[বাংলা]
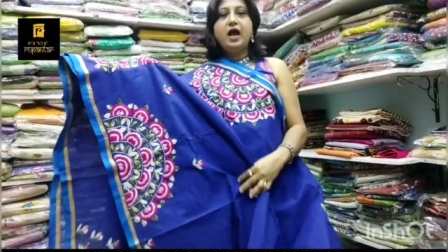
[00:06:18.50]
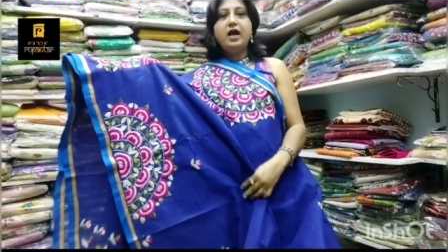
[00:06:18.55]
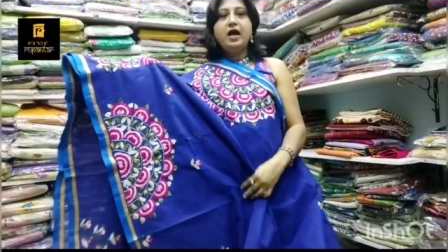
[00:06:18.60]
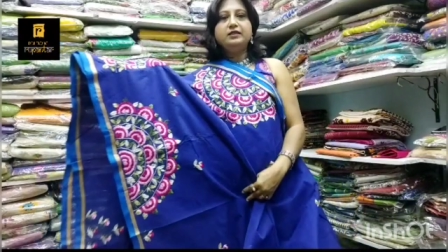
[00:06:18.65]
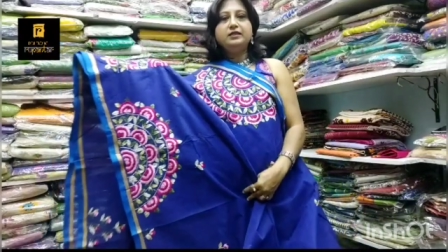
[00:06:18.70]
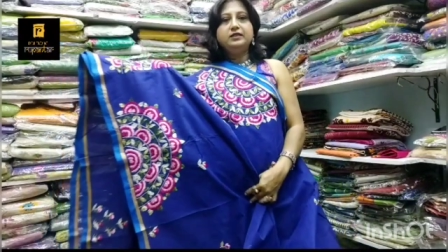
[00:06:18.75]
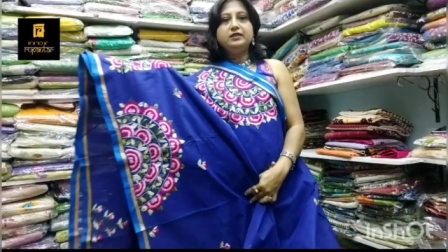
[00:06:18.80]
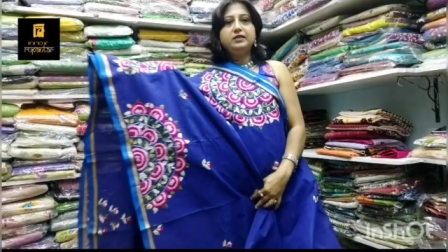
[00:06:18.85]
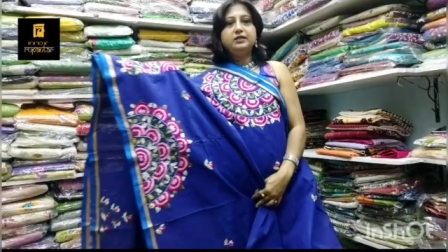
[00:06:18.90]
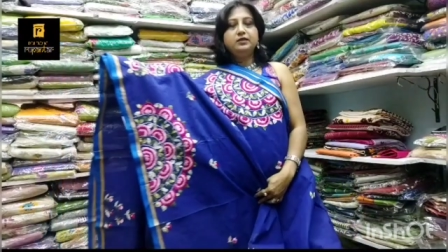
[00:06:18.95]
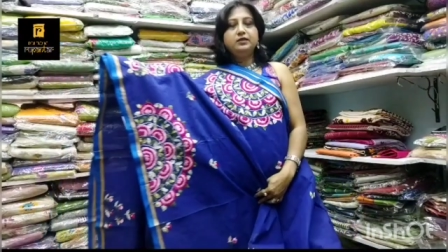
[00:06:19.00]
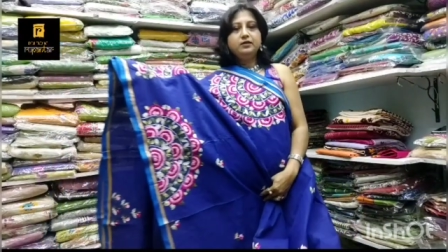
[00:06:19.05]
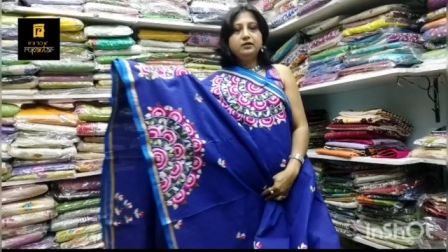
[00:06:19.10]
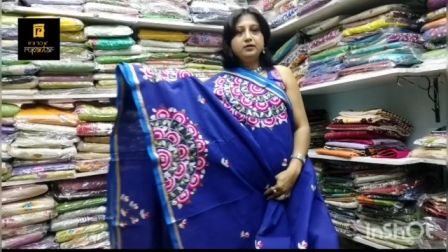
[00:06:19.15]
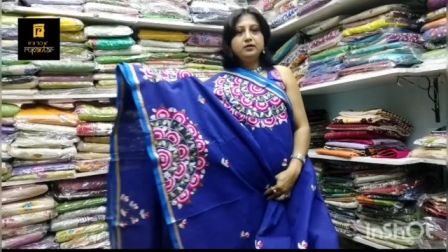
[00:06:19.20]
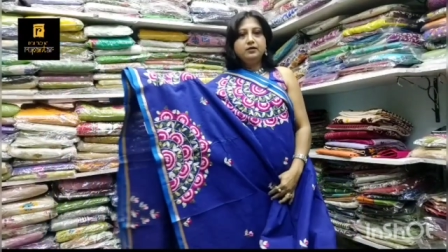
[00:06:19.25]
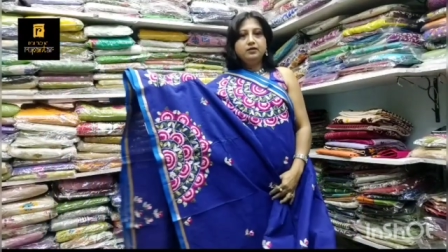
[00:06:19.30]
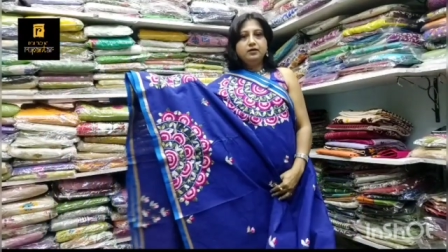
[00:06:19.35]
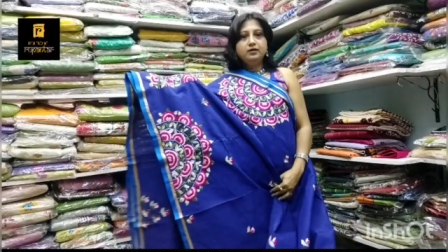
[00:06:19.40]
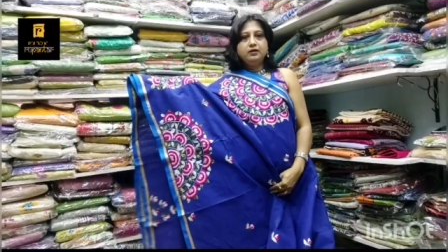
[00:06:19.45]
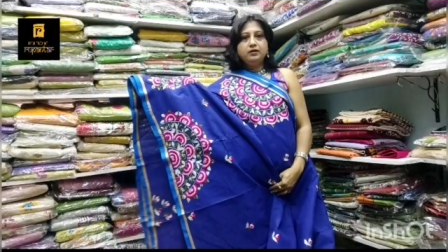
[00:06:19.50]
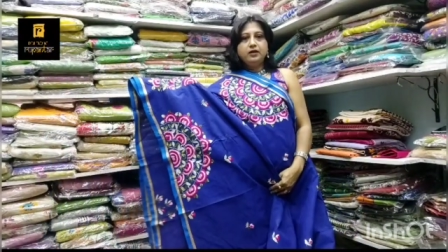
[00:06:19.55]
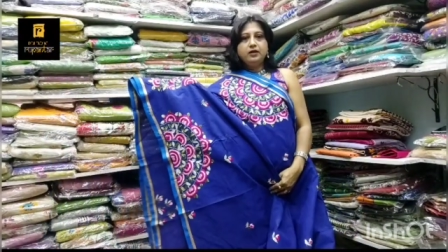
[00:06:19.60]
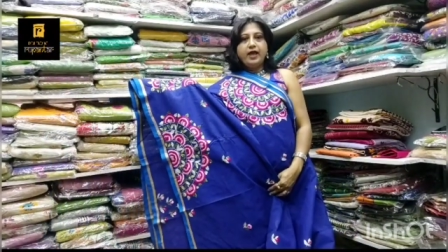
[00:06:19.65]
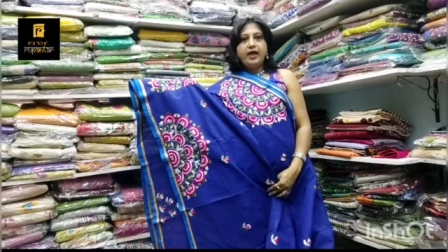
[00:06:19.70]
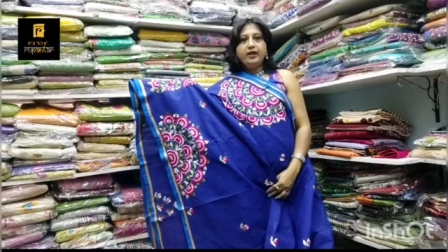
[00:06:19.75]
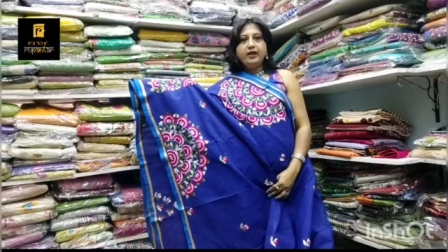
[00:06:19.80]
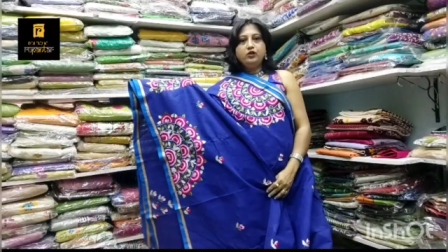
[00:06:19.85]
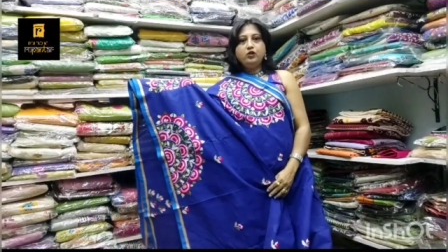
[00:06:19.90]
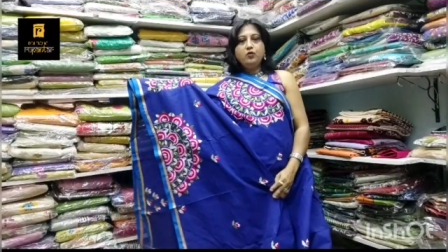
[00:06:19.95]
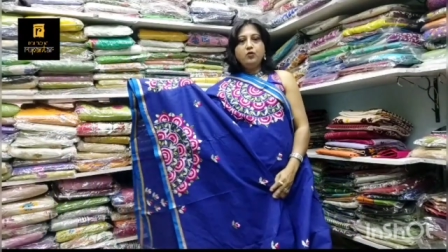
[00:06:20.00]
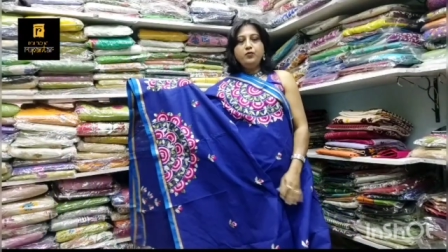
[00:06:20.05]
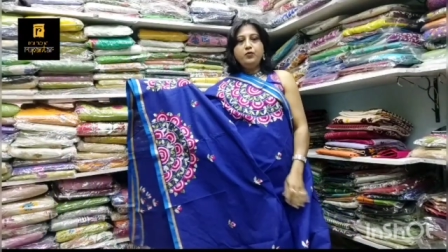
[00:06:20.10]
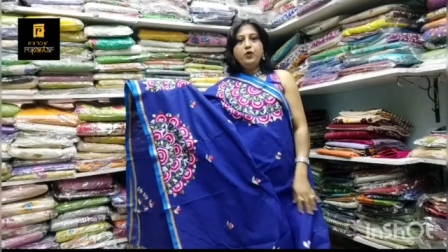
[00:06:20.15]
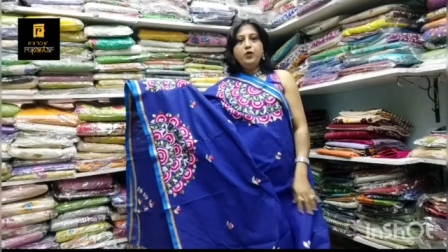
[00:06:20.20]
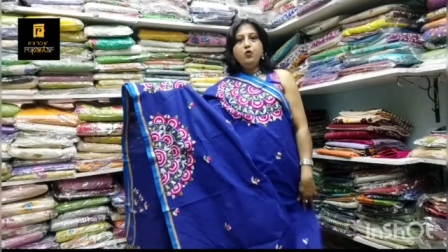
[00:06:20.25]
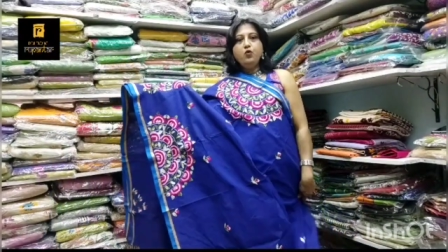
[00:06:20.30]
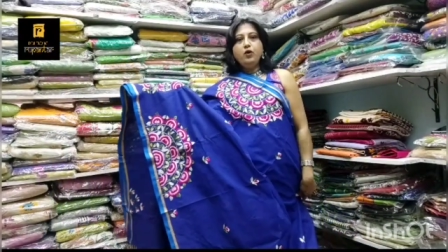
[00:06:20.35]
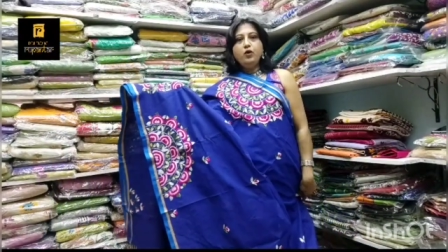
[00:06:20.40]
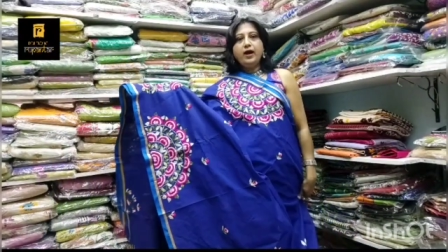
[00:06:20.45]
কাজ একদম
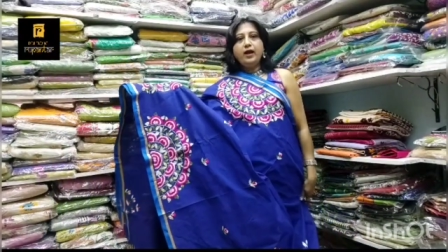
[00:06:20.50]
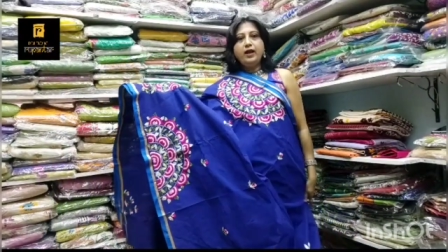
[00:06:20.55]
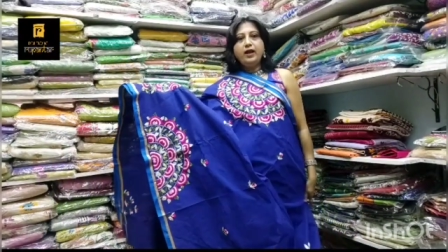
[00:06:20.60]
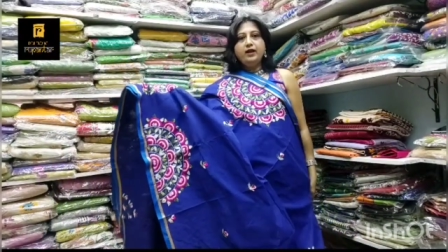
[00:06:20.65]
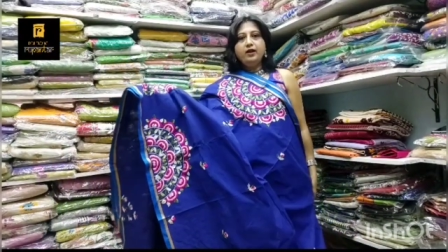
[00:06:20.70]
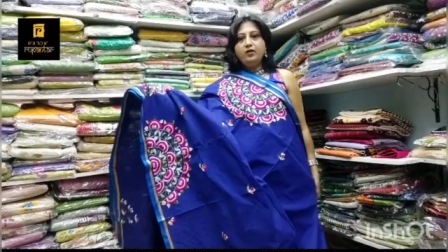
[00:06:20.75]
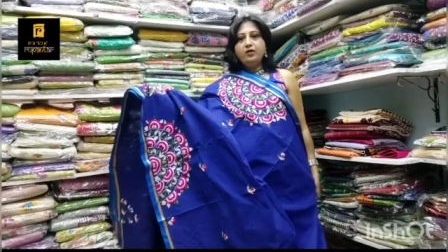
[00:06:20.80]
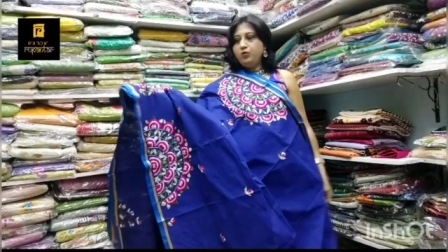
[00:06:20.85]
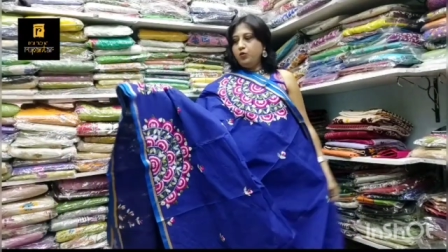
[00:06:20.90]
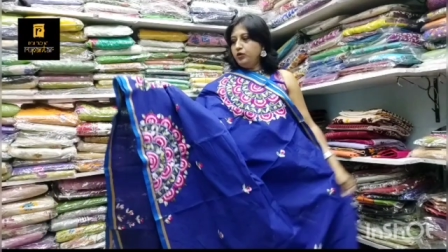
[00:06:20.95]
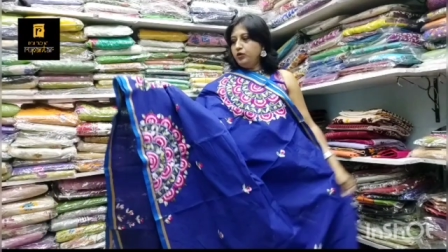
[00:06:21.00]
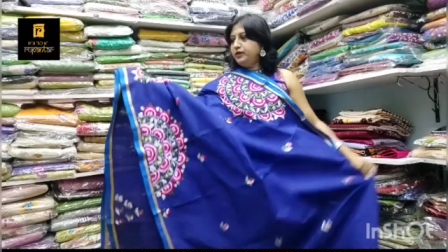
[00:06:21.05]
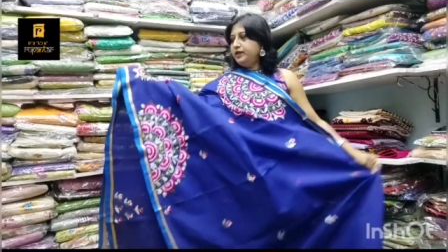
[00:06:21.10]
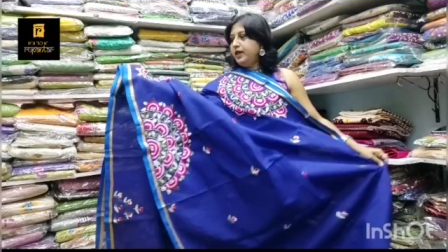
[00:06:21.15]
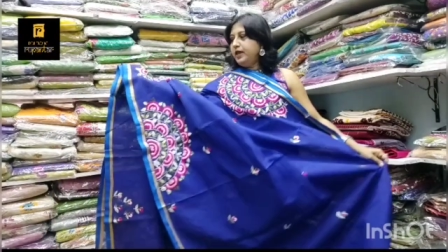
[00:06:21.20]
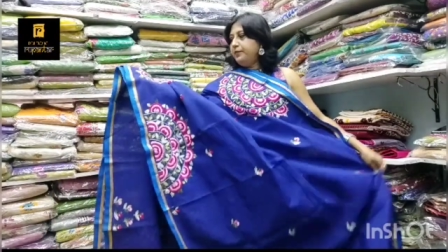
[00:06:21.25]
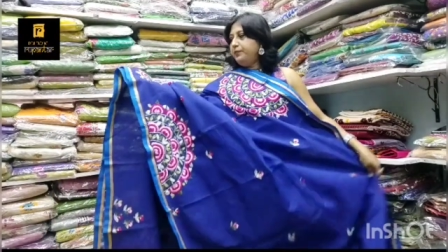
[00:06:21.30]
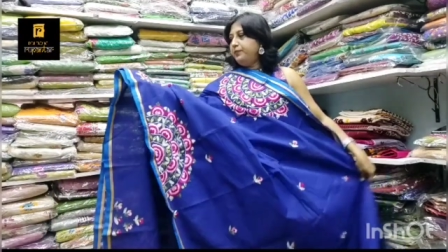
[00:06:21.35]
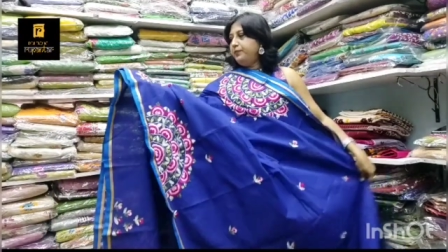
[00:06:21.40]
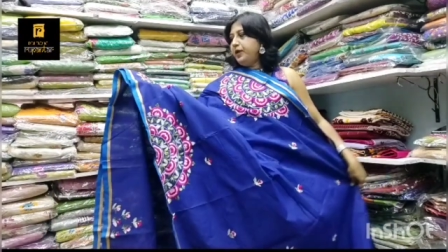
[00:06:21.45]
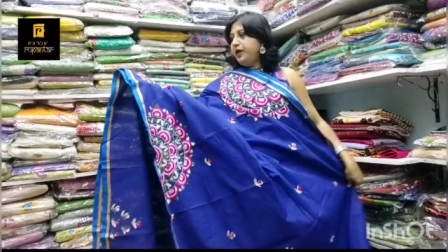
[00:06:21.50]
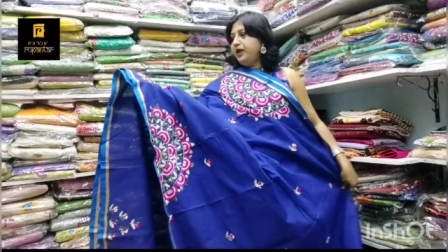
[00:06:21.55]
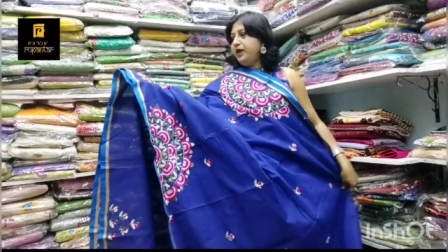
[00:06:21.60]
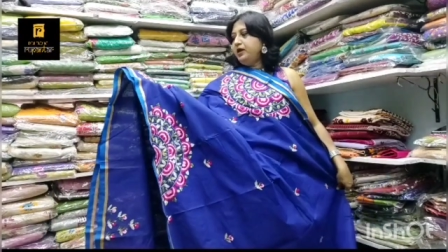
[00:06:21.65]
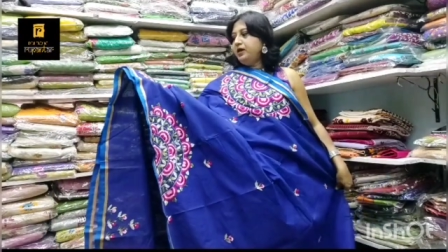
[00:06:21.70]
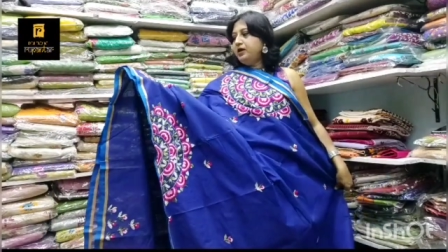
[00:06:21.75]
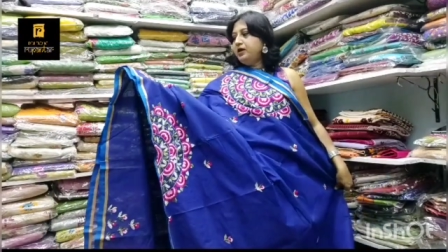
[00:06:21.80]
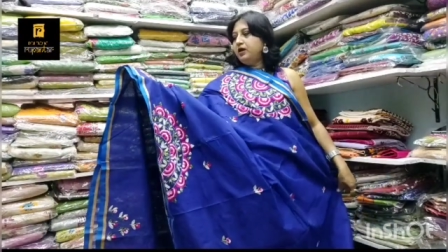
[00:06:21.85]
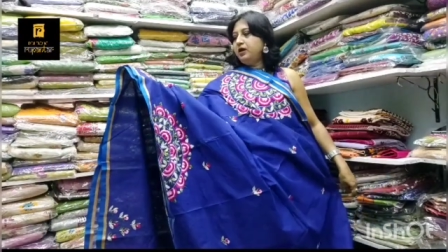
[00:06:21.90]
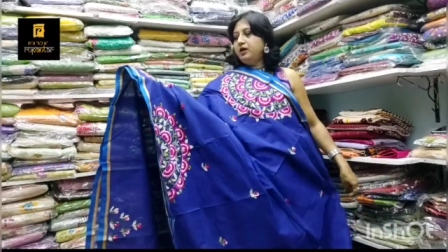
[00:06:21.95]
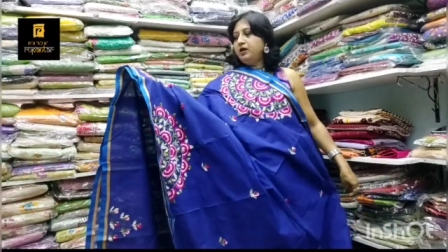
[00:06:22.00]
ব্লু কালারের মধ্যে পিঙ্ক